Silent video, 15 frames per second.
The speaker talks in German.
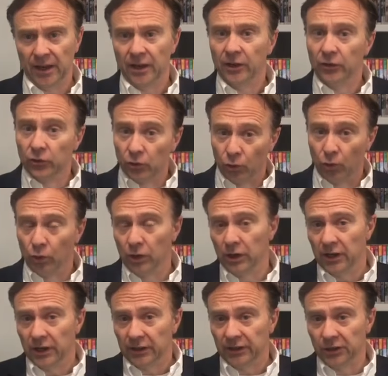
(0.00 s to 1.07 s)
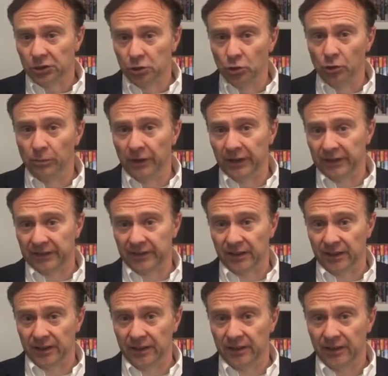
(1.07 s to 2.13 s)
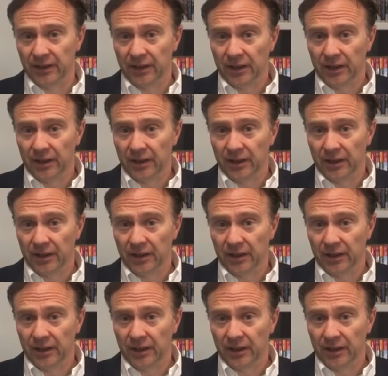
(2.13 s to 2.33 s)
so die Schulministerin